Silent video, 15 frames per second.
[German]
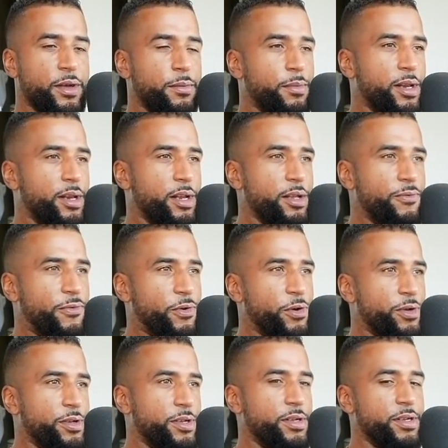Meine lieben
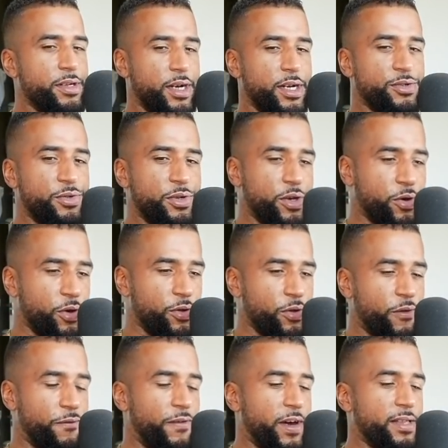Freunde, also ihr könnt
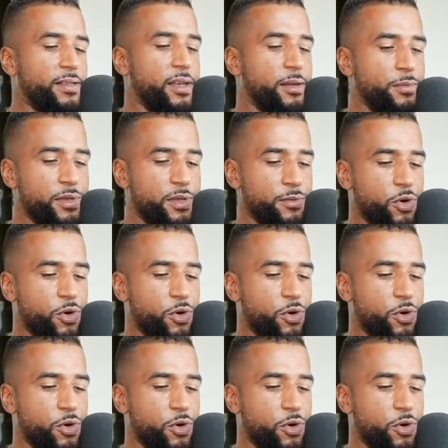auch weiterhin mit